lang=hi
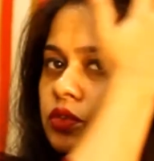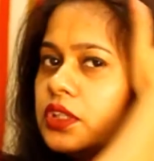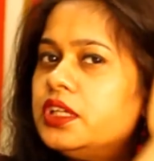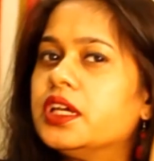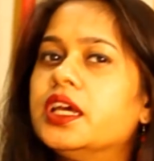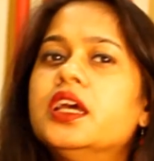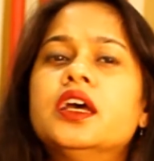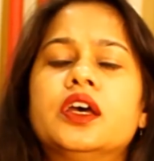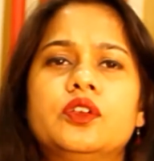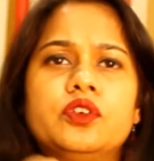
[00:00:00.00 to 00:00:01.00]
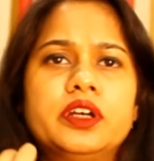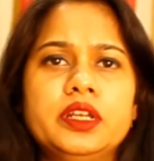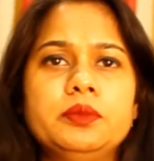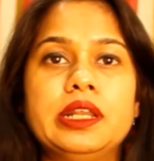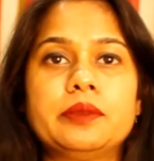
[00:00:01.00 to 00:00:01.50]
होती हैं नो
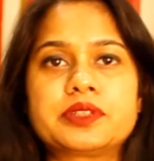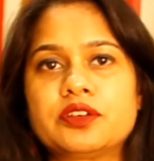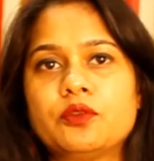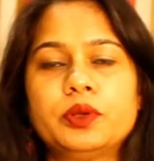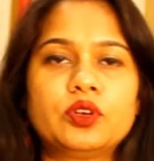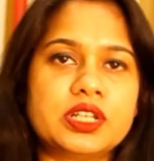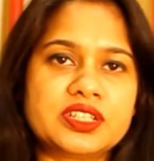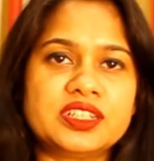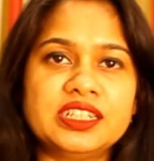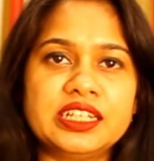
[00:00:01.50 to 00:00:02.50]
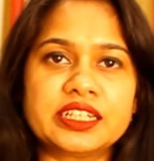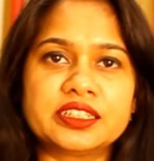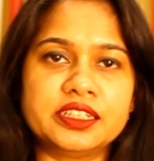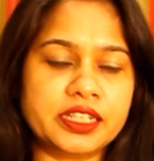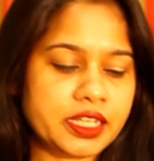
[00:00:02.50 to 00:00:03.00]
क्रीमी लिपस्टिक वो बिल्कुल अच्छी नहीं
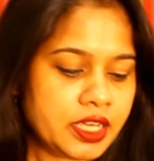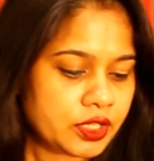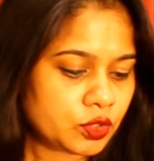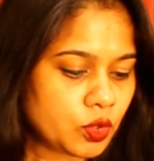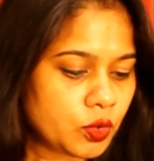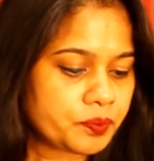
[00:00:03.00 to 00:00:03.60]
लगती हैं तो